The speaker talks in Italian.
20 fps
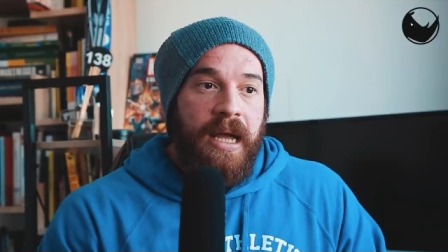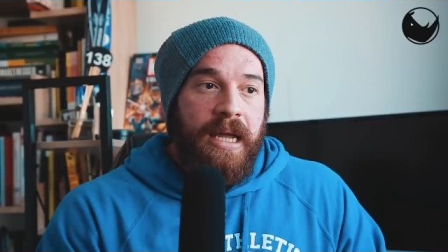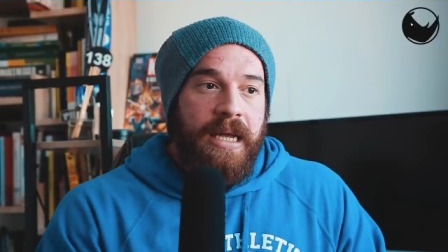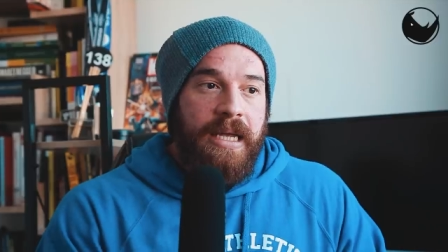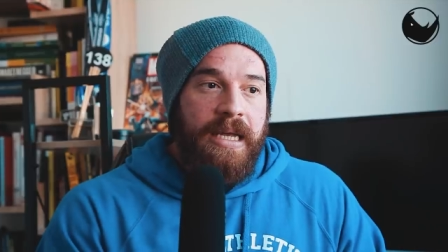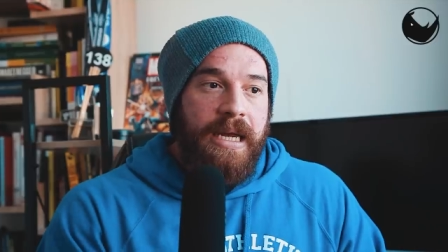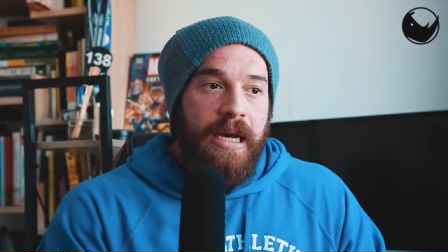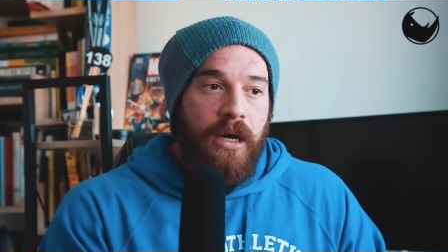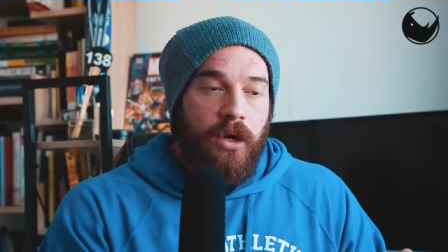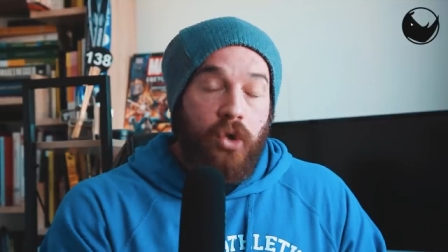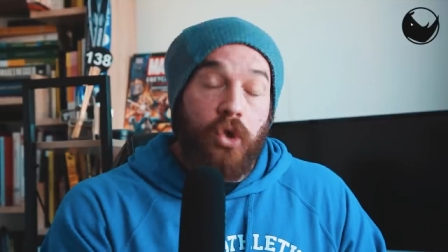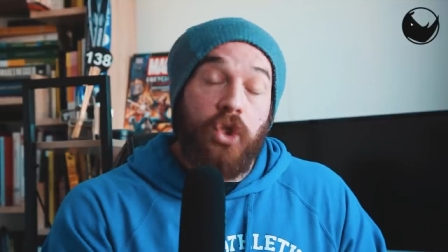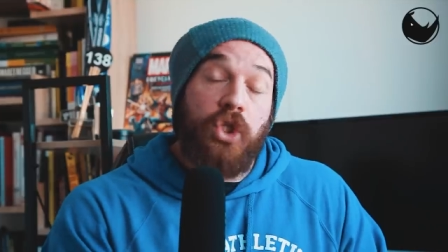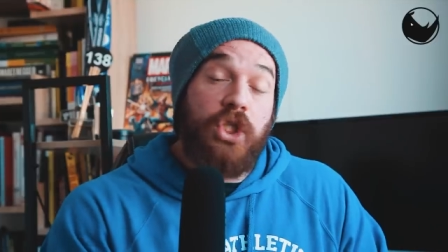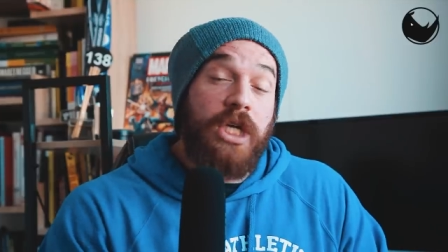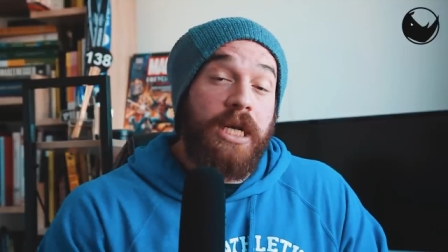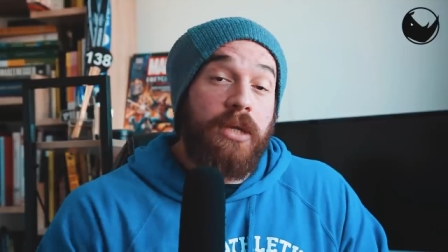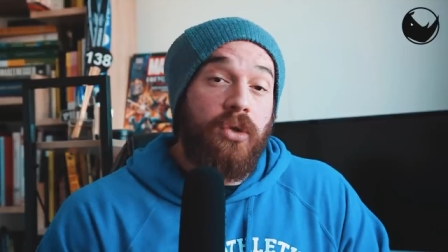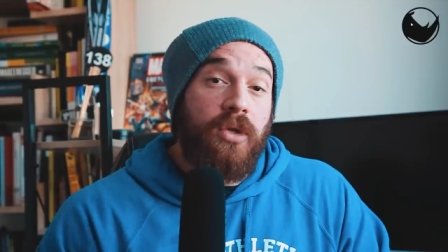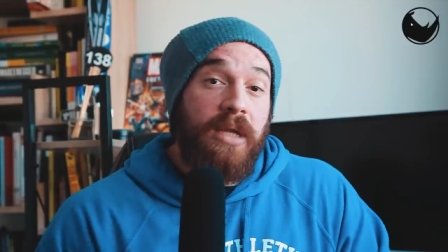il
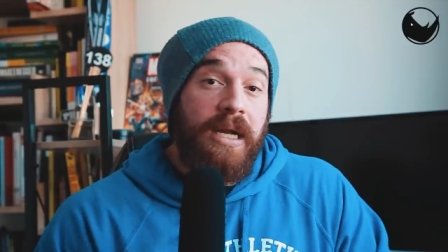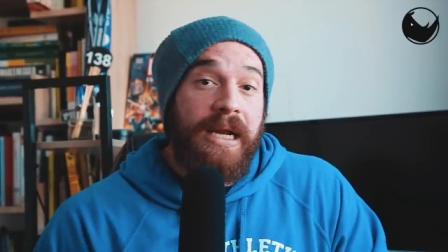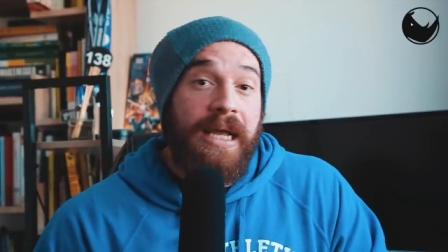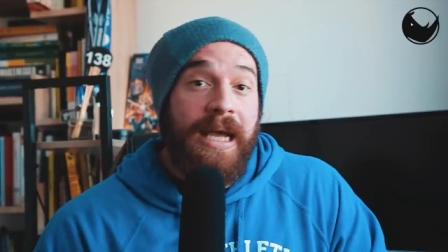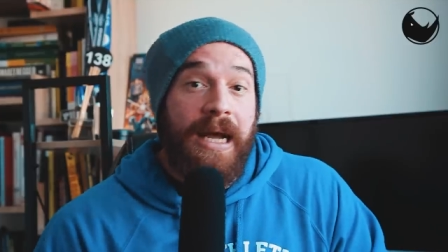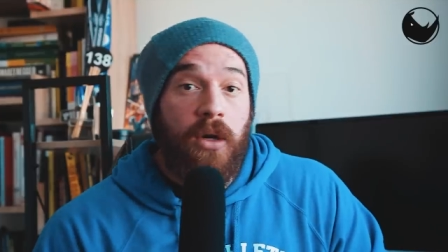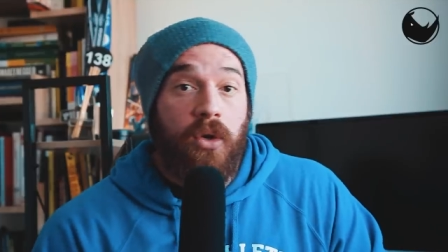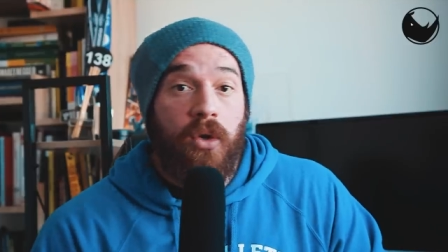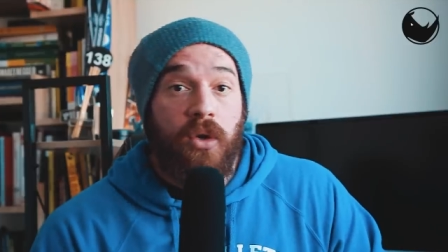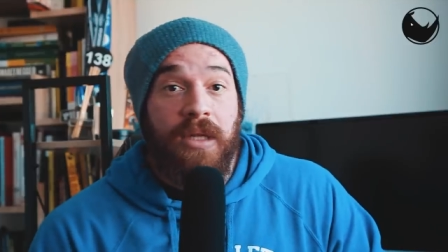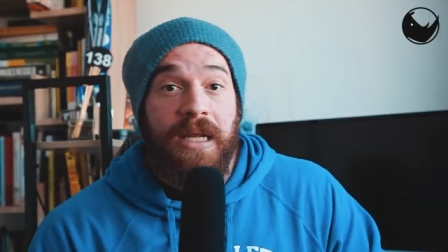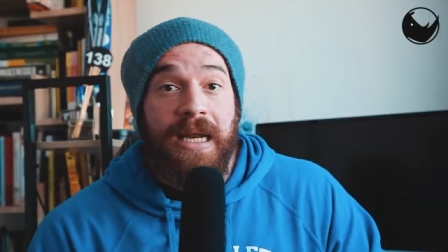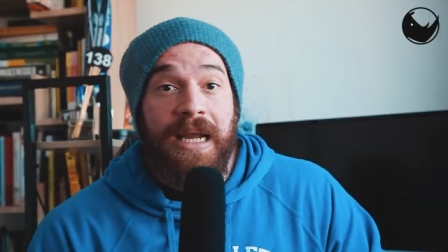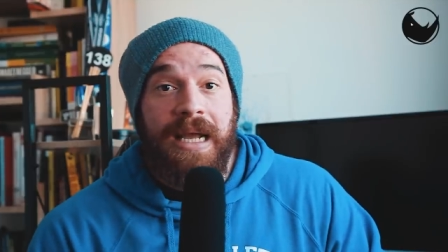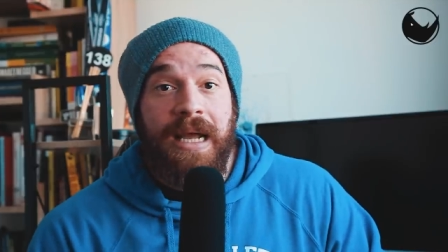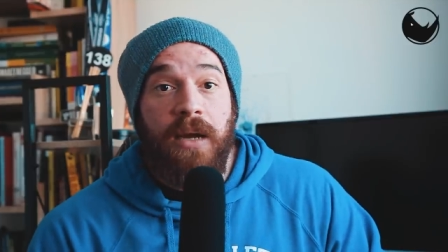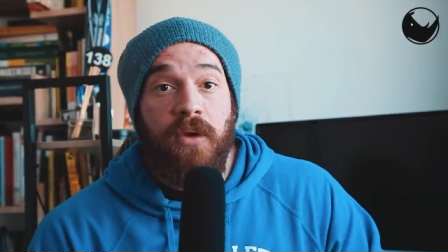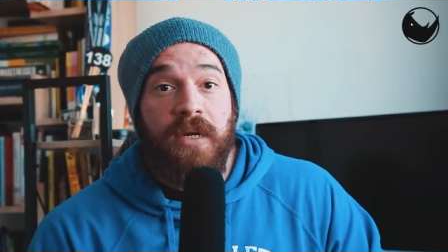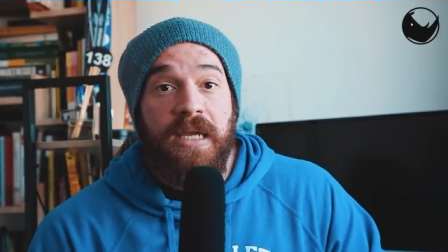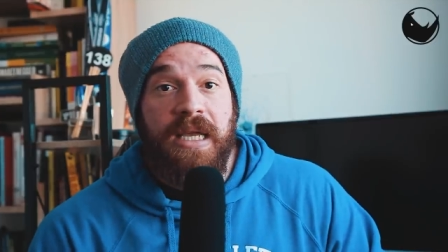concetto del calcolo delle
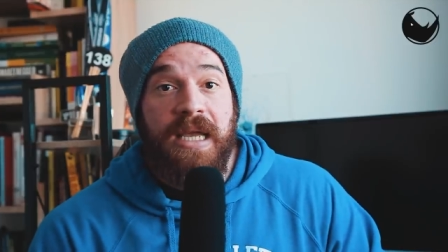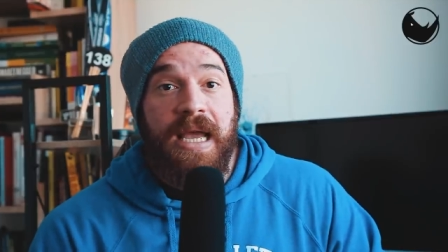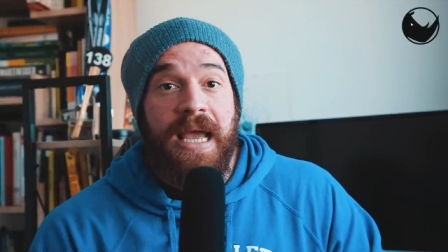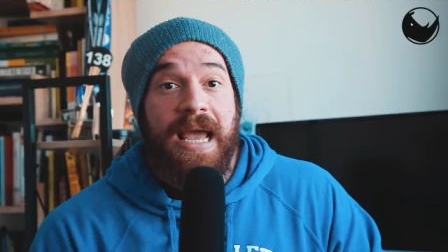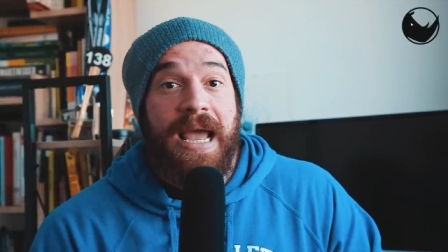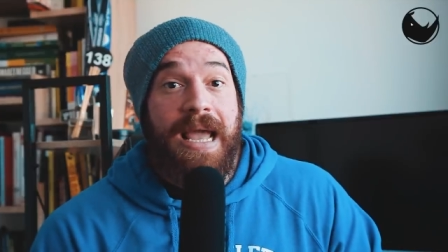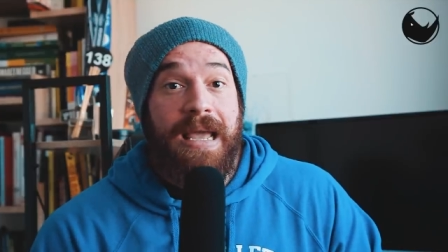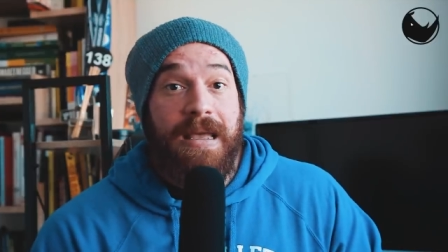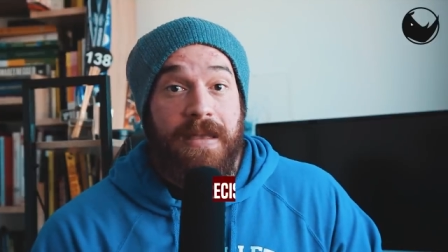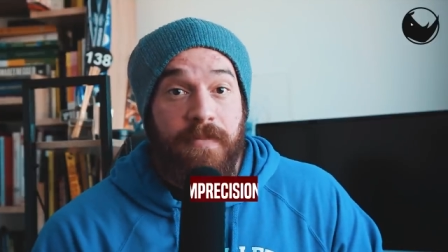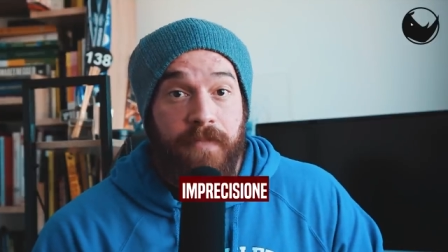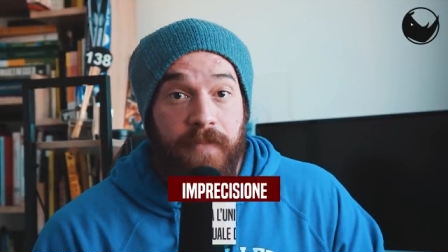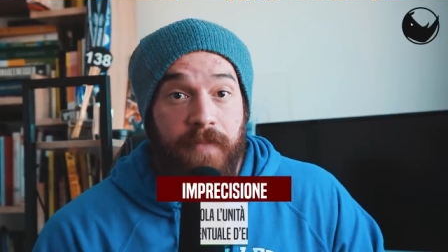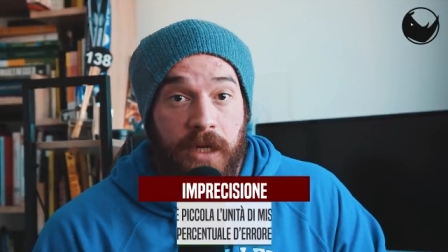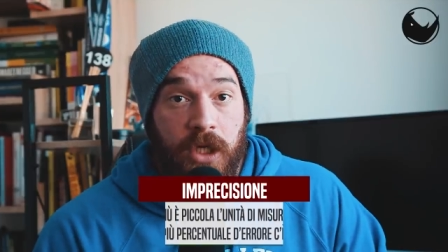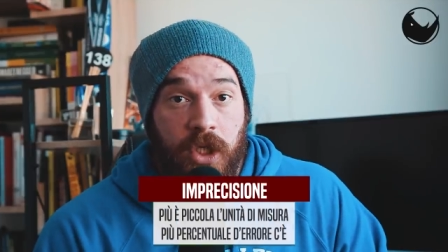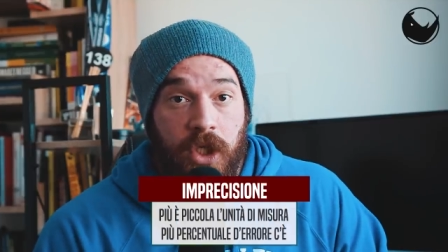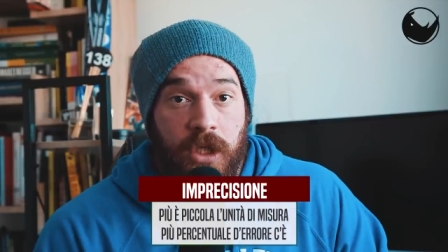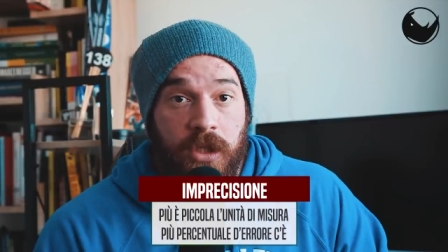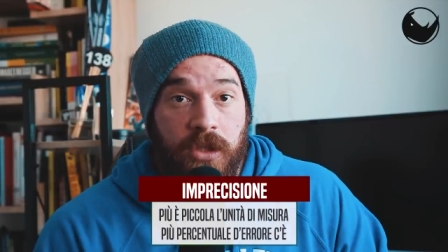calorie è
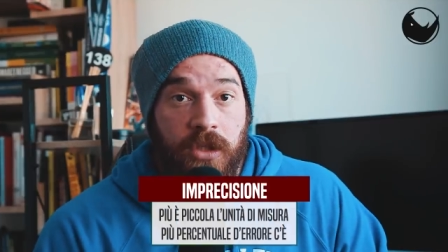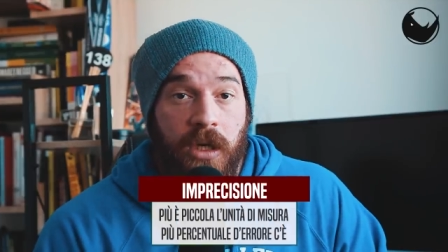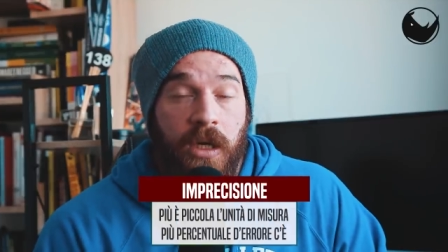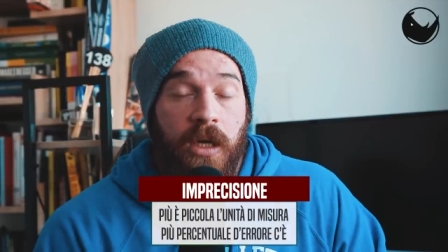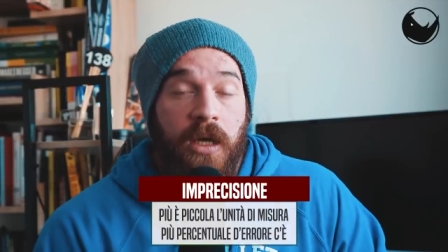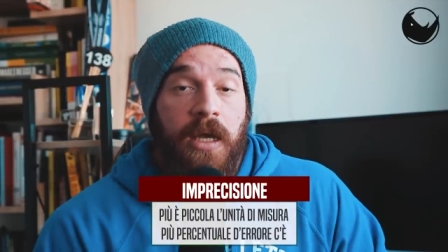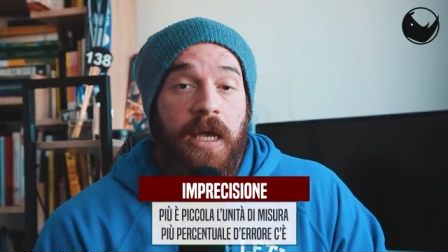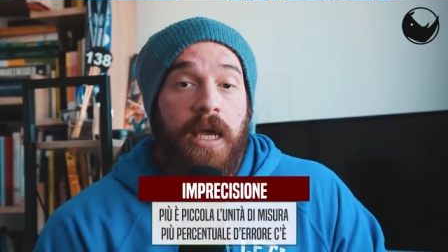impreciso.